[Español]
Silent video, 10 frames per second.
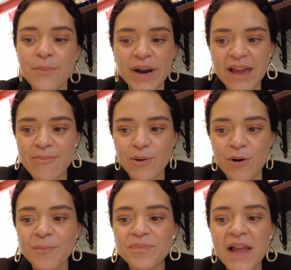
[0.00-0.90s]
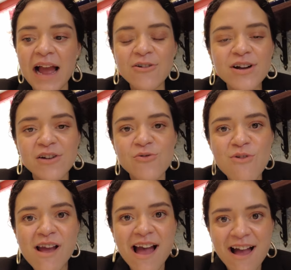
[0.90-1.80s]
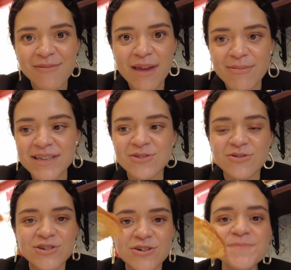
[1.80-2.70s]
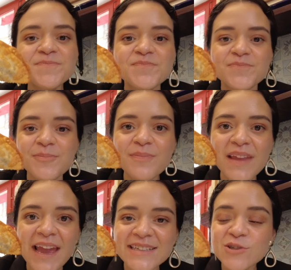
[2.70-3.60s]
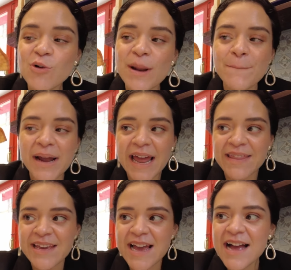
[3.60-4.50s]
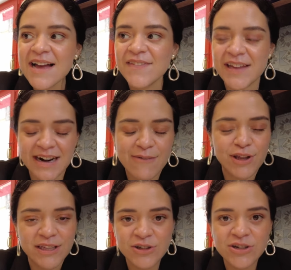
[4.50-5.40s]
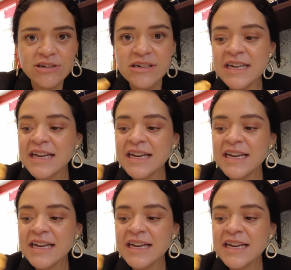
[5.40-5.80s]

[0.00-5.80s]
Por ejemplo, algo que nunca había visto yo es una empanadilla de rabo de toro